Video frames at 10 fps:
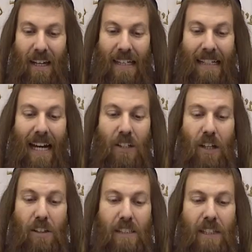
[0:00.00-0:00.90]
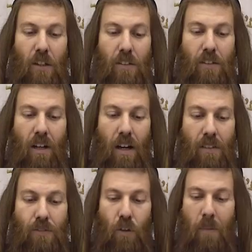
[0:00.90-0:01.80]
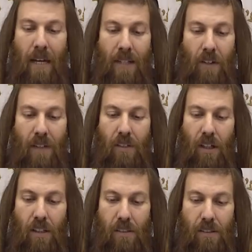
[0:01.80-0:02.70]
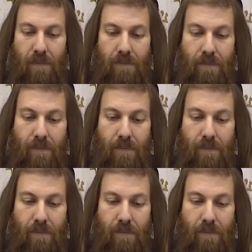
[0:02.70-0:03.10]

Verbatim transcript: El Creador los encontró durmiendo a todos.